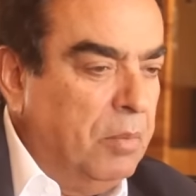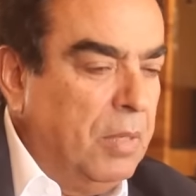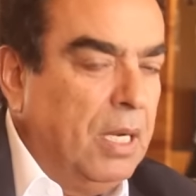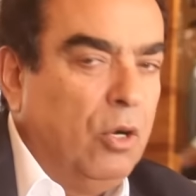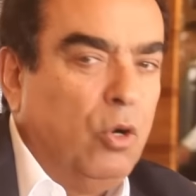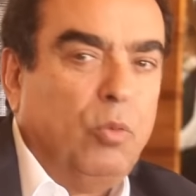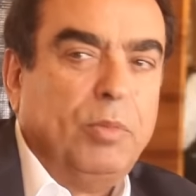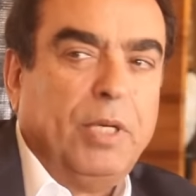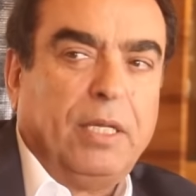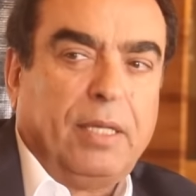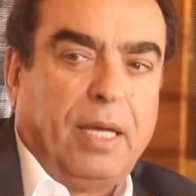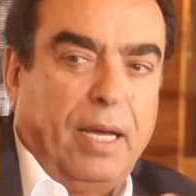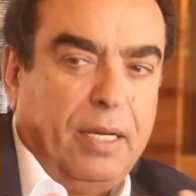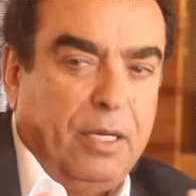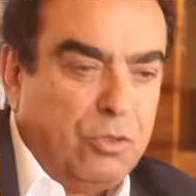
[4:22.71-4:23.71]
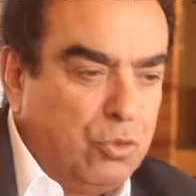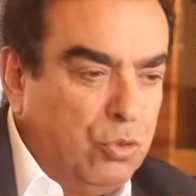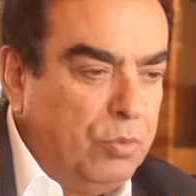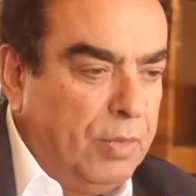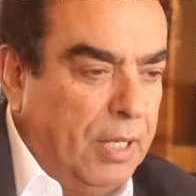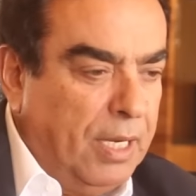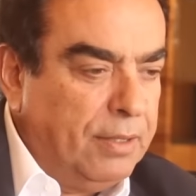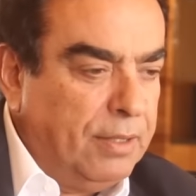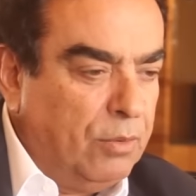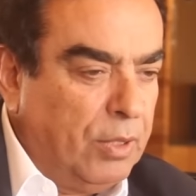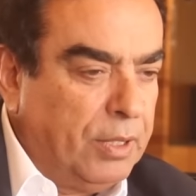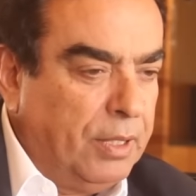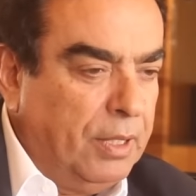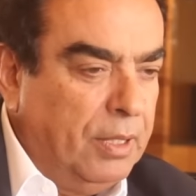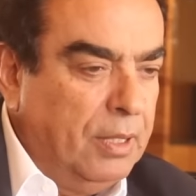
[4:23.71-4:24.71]
بقى هم يتعايشون مع هذا
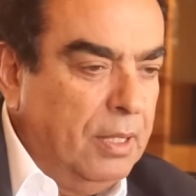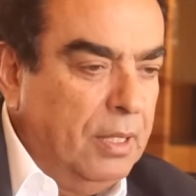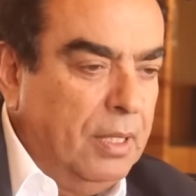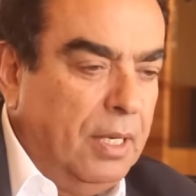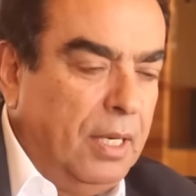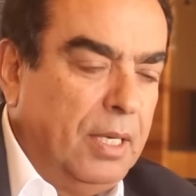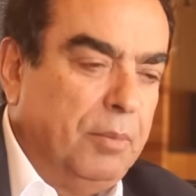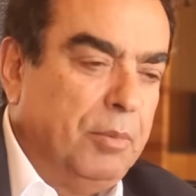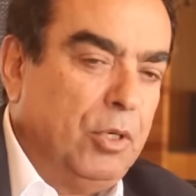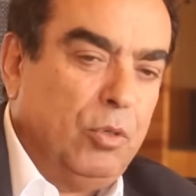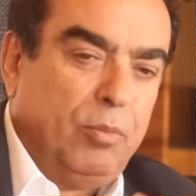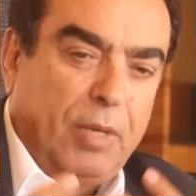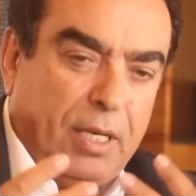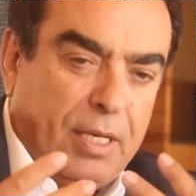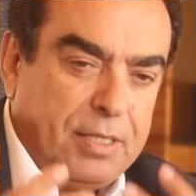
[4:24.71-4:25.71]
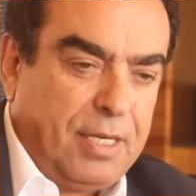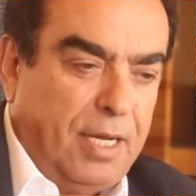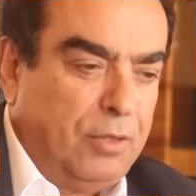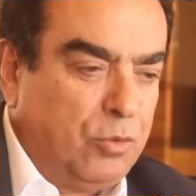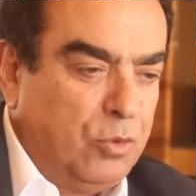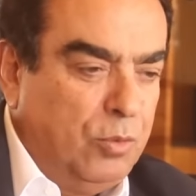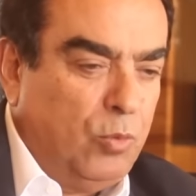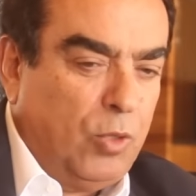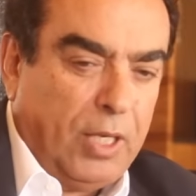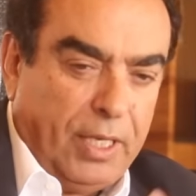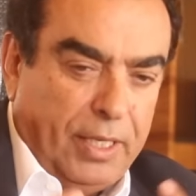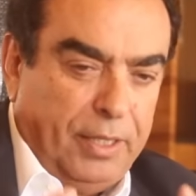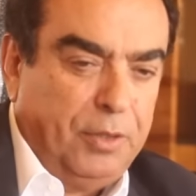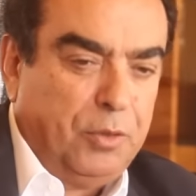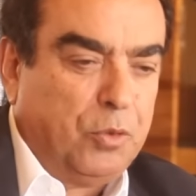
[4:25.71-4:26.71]
الوضع أنا بقول لهم الله يساعدكم
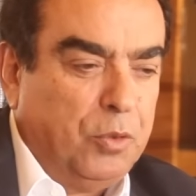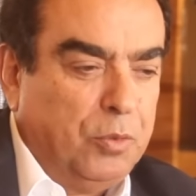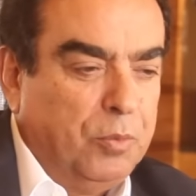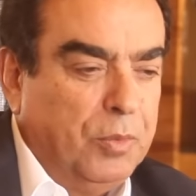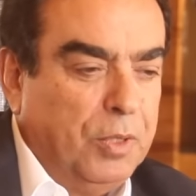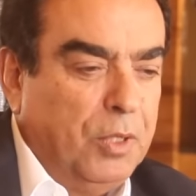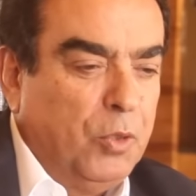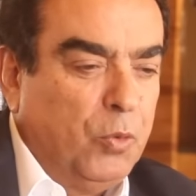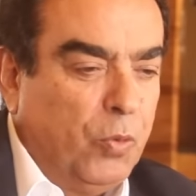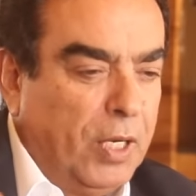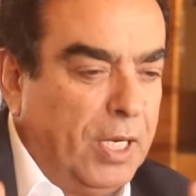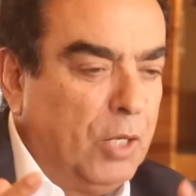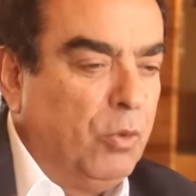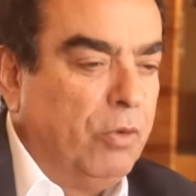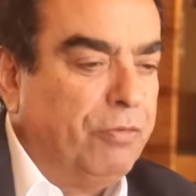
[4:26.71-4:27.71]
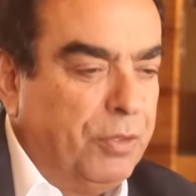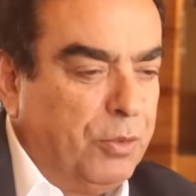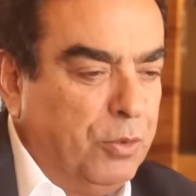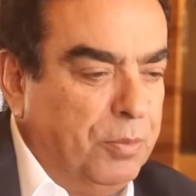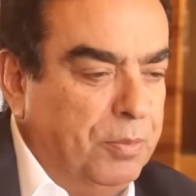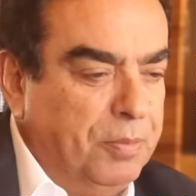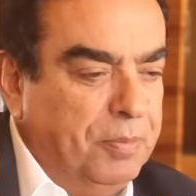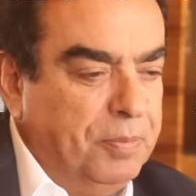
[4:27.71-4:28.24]
والله يعينكم والله يوفقكم